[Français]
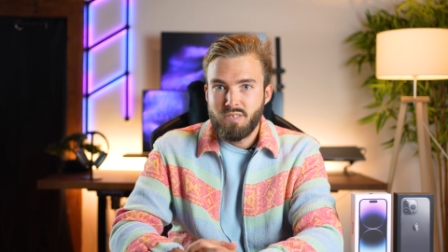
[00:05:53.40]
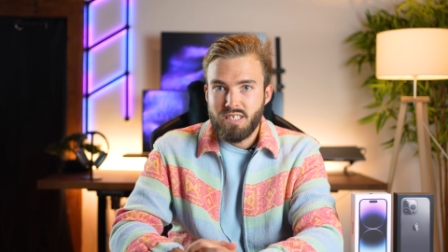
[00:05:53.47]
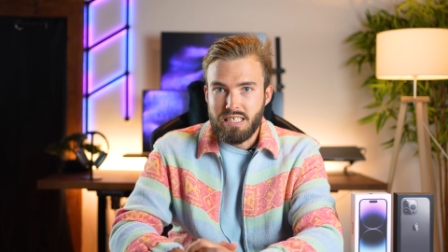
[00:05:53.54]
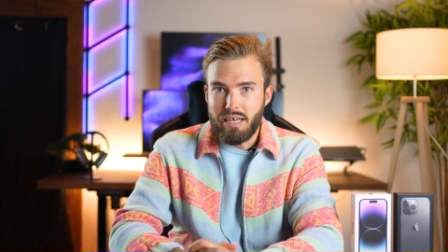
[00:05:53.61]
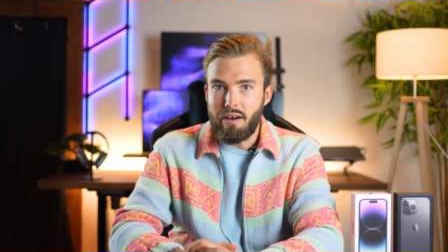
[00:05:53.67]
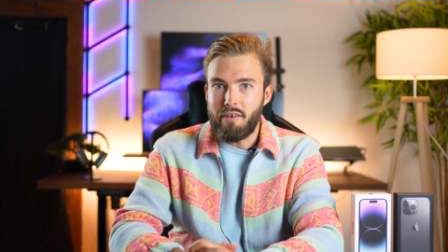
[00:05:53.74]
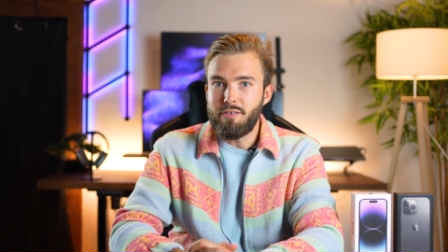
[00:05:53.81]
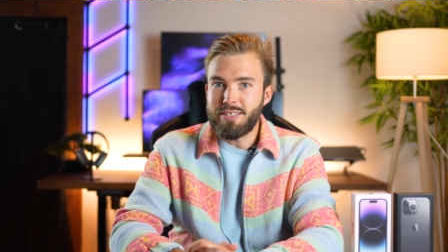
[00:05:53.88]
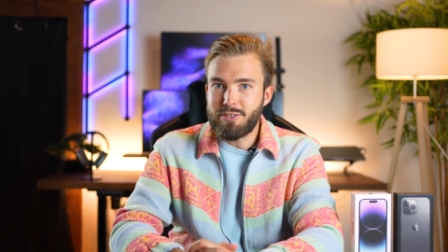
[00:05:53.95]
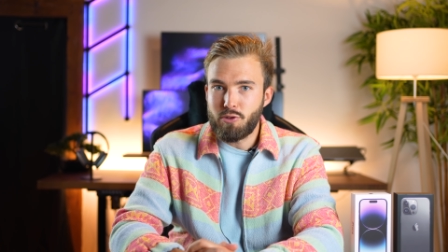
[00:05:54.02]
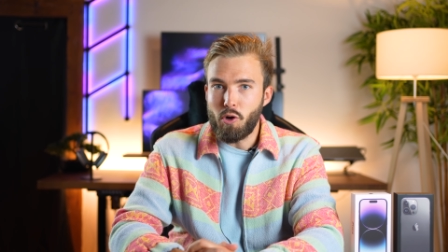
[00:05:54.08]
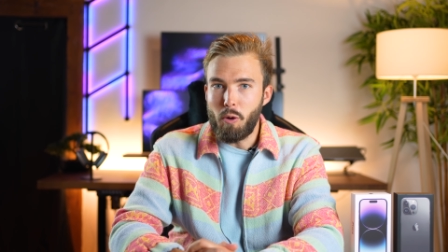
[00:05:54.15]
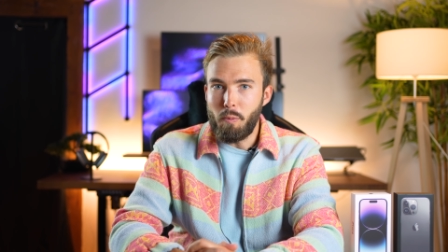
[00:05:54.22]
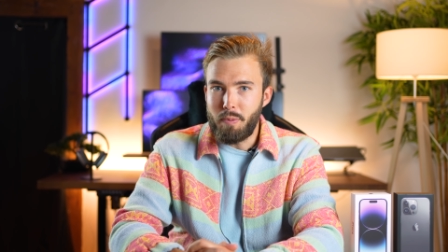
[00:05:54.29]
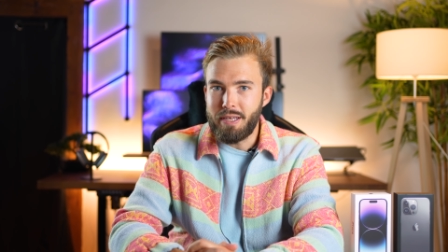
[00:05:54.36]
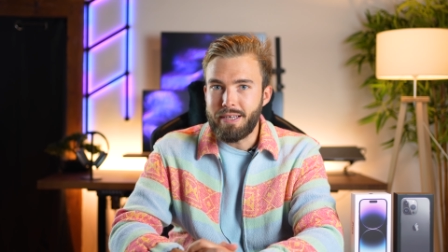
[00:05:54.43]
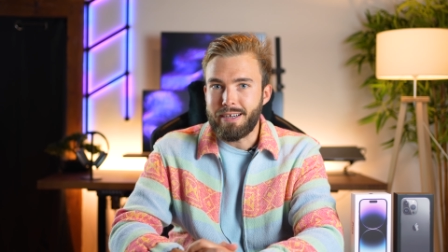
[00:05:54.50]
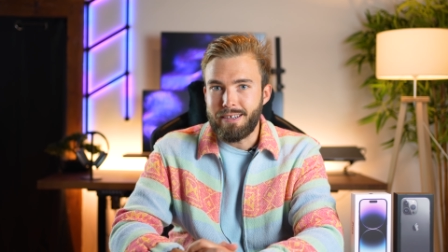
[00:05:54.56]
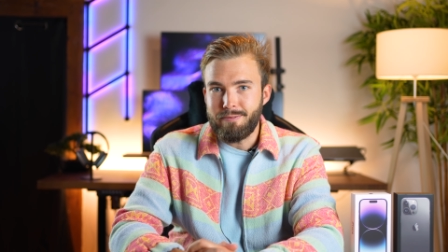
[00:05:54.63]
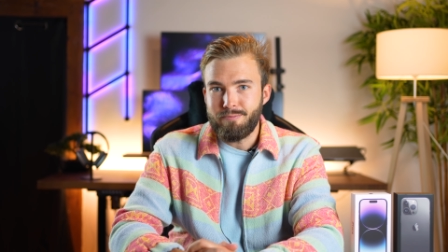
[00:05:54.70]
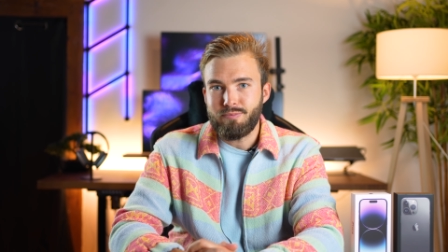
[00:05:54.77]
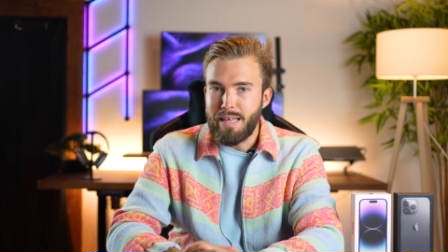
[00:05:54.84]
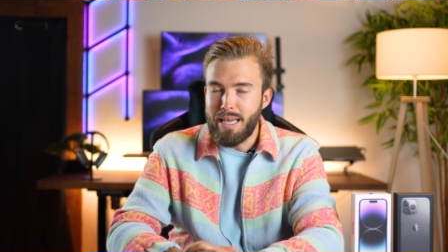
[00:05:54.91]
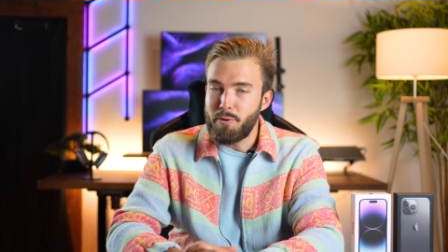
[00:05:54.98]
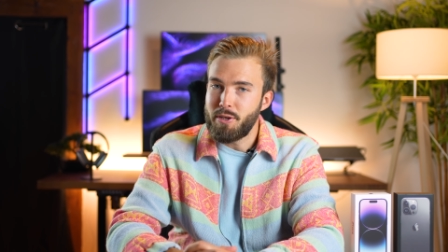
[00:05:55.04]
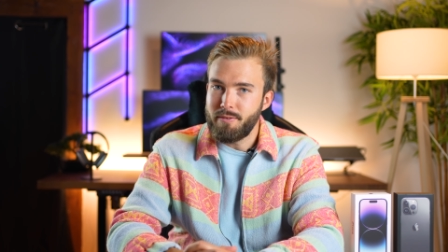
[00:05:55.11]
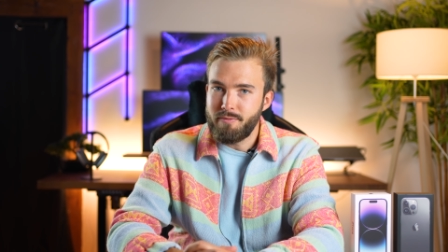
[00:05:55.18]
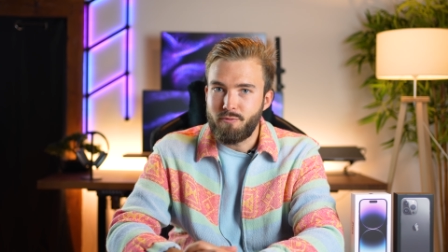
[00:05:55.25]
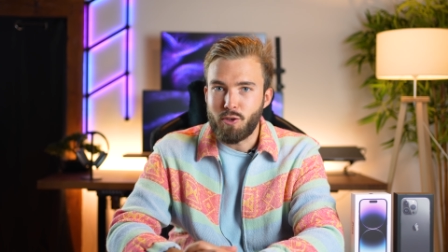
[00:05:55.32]
ça va vite se remplir. Hein. Eh
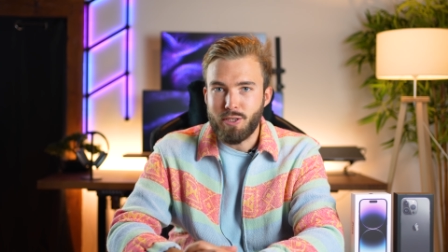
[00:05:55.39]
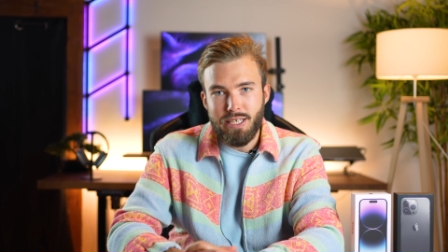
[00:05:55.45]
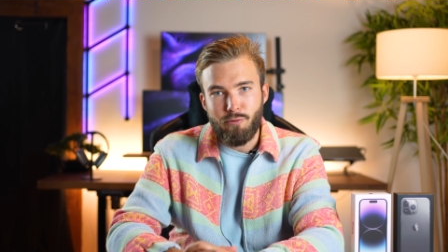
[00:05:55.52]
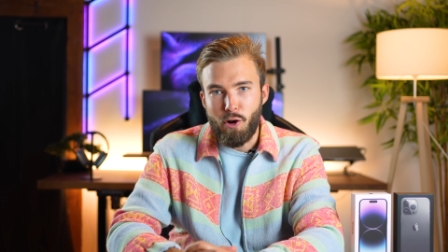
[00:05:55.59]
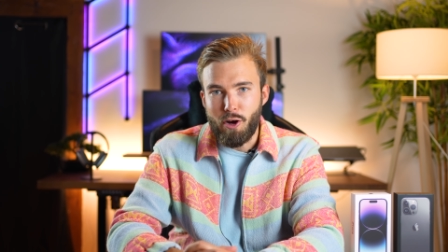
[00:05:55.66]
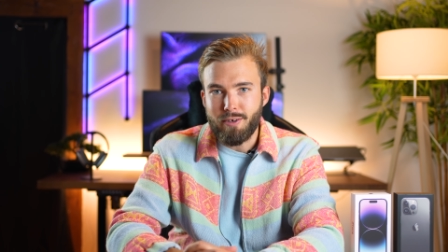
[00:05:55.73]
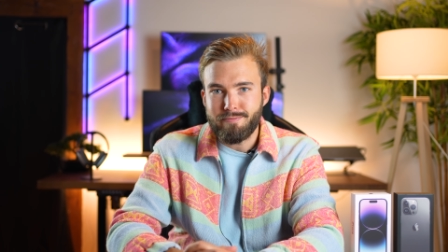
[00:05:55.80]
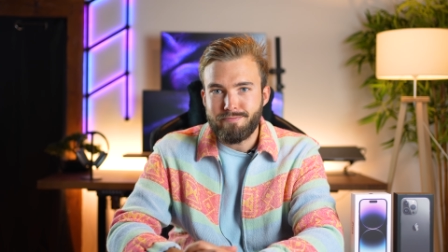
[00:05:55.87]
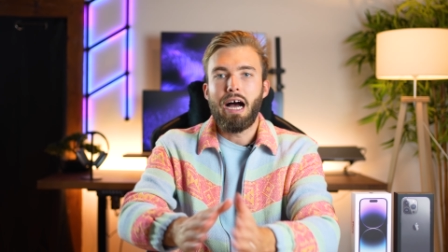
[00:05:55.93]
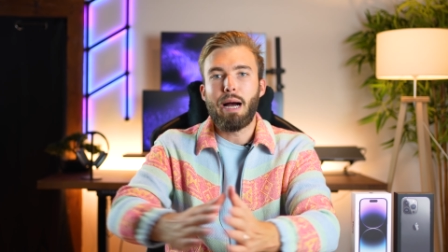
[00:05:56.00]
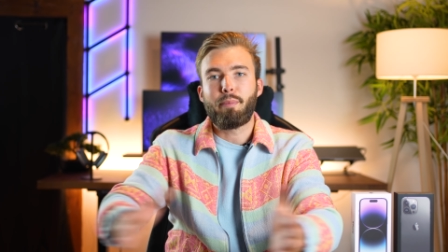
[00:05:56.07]
oui, faut le savoir.